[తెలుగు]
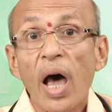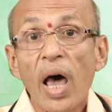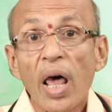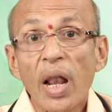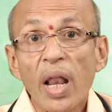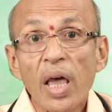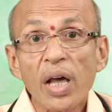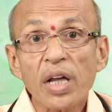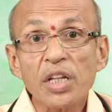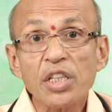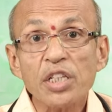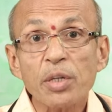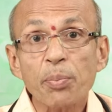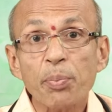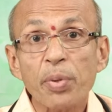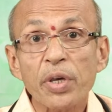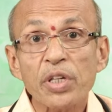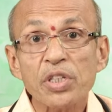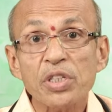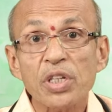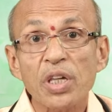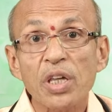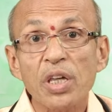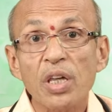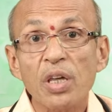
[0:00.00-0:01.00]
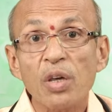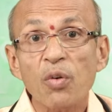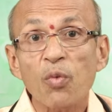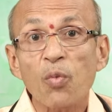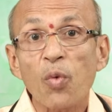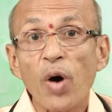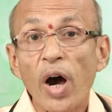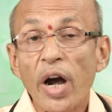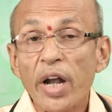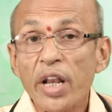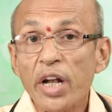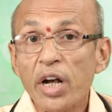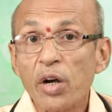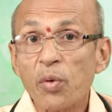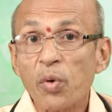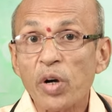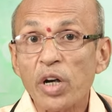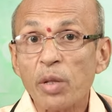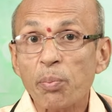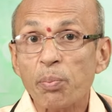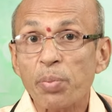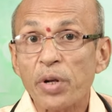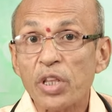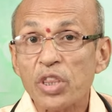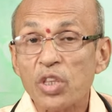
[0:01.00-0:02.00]
అలాగని చెప్పేసి
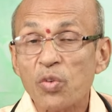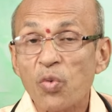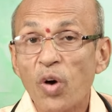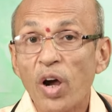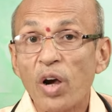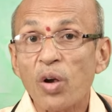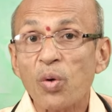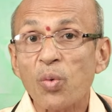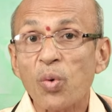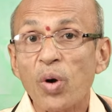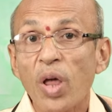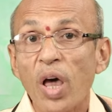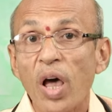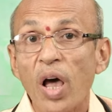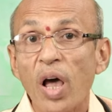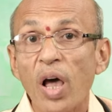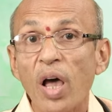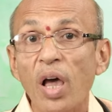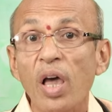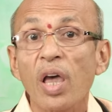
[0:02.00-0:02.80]
వాడినటువంటి ప్రతి వాళ్ళు కూడా